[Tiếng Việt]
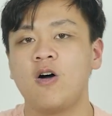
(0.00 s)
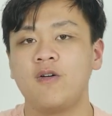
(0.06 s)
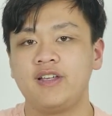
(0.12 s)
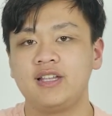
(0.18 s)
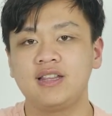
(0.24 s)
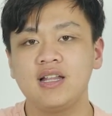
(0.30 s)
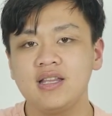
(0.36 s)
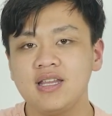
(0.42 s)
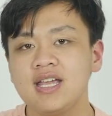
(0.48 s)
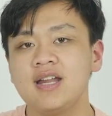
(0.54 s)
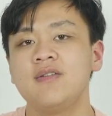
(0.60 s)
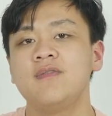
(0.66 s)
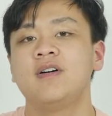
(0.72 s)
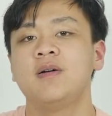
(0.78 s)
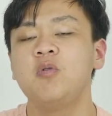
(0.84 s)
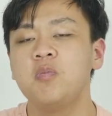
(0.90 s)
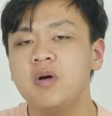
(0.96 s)
vì tất nhiên
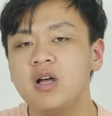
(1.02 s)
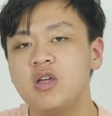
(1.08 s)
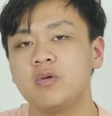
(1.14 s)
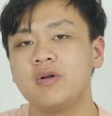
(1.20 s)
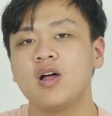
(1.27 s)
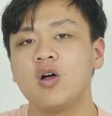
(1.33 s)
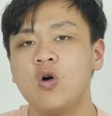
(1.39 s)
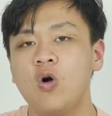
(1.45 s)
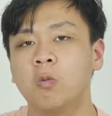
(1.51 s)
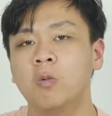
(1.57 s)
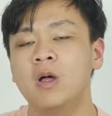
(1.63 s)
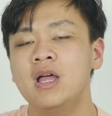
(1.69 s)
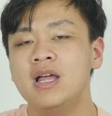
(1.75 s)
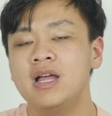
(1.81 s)
với một mức hiệu năng khủng